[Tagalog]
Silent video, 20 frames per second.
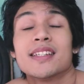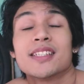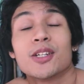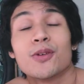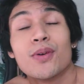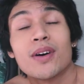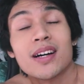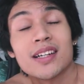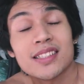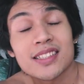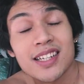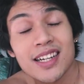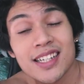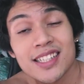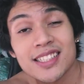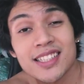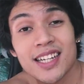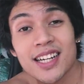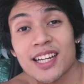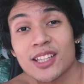Sa wakas
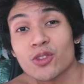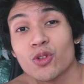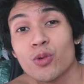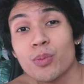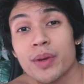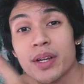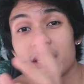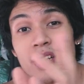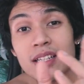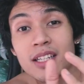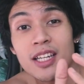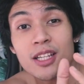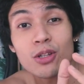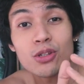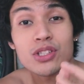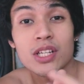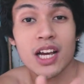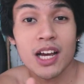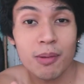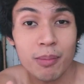guys, nagkatubig na
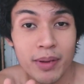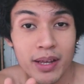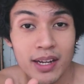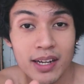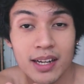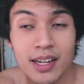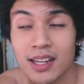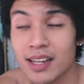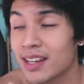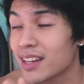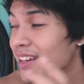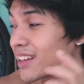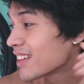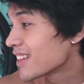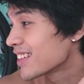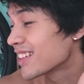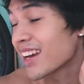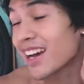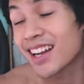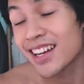dito sa amin.
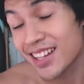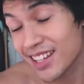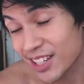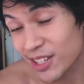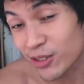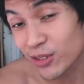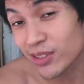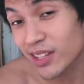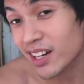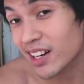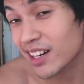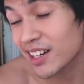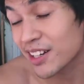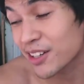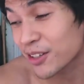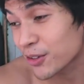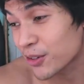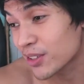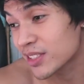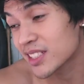Nakaligo na rin
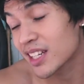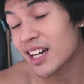ako.